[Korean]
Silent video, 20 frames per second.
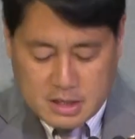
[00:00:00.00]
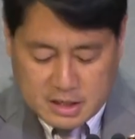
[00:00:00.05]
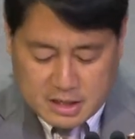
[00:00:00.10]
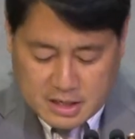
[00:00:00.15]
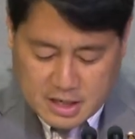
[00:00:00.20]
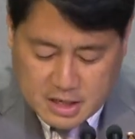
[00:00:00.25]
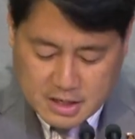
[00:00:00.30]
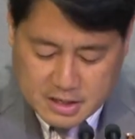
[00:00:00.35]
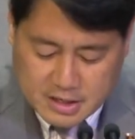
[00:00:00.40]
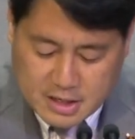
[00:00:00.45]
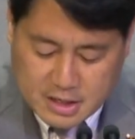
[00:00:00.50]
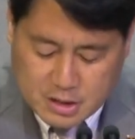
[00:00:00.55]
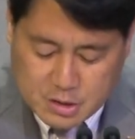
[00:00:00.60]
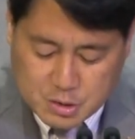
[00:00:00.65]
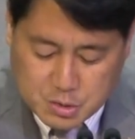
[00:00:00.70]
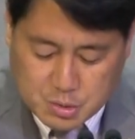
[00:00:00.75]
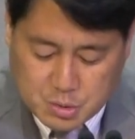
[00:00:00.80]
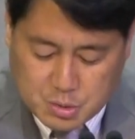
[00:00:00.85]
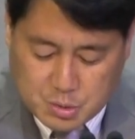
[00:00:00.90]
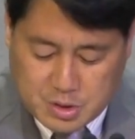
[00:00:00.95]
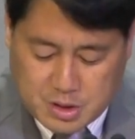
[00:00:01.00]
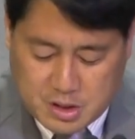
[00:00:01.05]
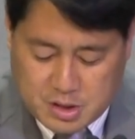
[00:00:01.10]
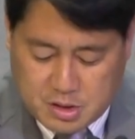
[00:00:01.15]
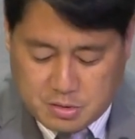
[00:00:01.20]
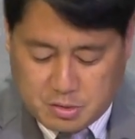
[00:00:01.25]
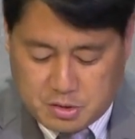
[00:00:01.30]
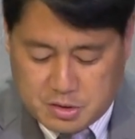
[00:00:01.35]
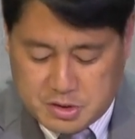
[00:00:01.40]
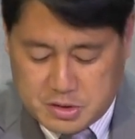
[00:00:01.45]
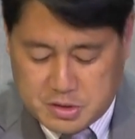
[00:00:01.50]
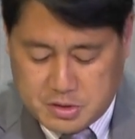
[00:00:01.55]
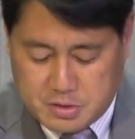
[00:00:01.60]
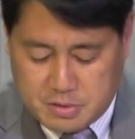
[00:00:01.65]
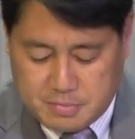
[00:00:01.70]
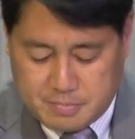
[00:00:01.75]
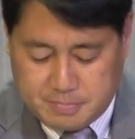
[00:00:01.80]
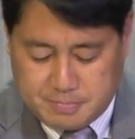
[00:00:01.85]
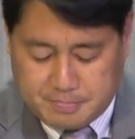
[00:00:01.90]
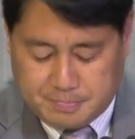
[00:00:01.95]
이야기할 수 있는 것이죠.